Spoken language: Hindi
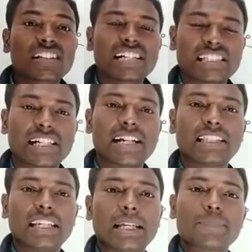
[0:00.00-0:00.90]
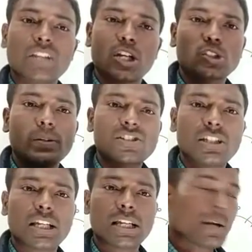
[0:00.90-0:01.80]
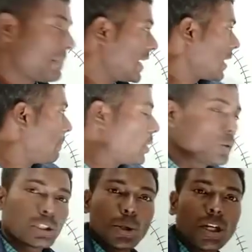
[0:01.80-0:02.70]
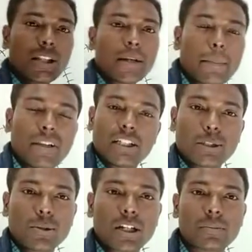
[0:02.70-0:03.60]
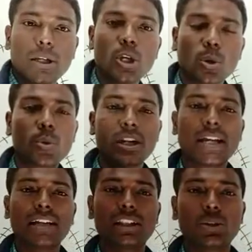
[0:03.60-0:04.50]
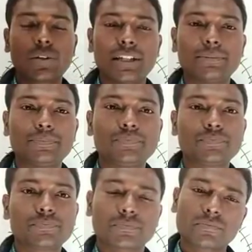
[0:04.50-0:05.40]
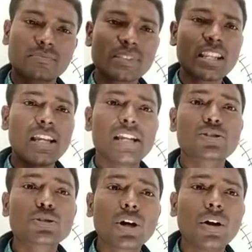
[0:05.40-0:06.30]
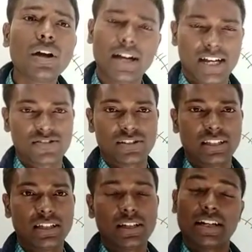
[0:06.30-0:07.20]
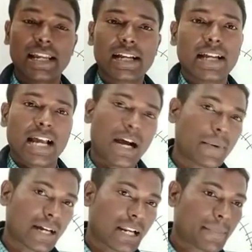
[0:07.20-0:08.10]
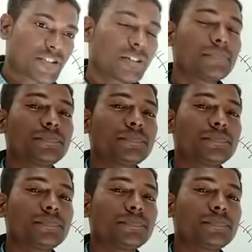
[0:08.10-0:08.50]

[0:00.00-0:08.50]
अक्षांश रेखा कितनी है 180 है भैया नब्बे उत्तरी गोलार्ध है नब्बे दक्षिण गोलार्ध में कुल रेखा कितनी हो गई 180 ठीक अब अगला प्रश्न